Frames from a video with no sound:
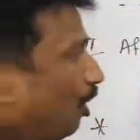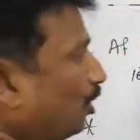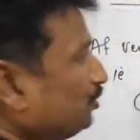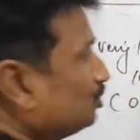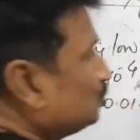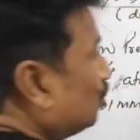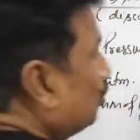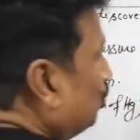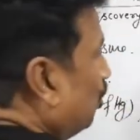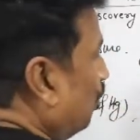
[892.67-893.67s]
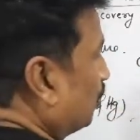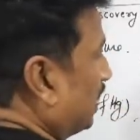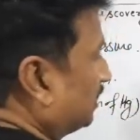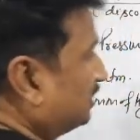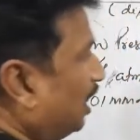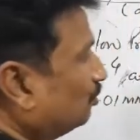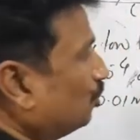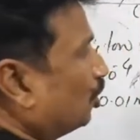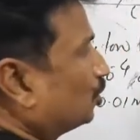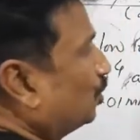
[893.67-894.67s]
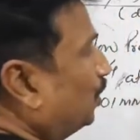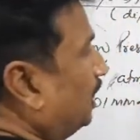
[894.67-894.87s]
और ये जो ग्लो हो रहा था वो ग्लो